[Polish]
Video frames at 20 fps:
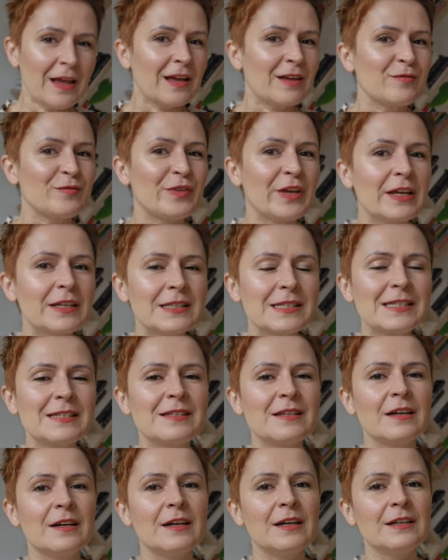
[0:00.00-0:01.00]

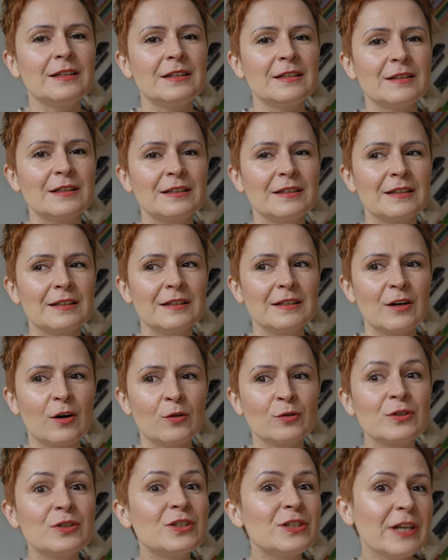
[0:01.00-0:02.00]
Więc e,
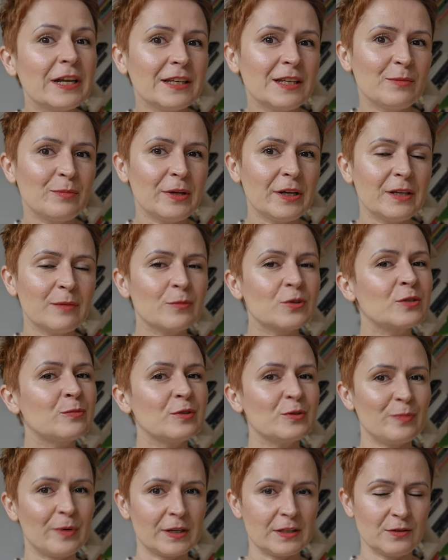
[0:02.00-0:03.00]
Odcieni bieli może
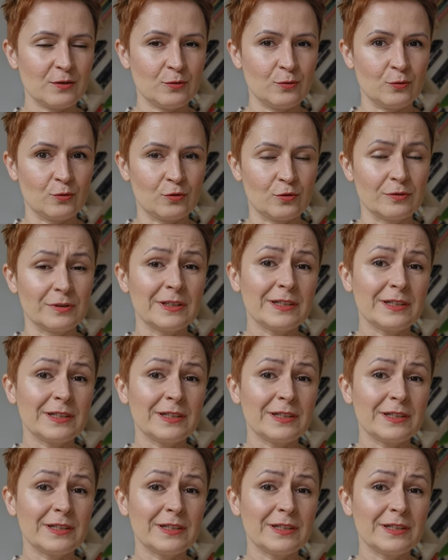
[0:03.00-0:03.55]
być bardzo dużo.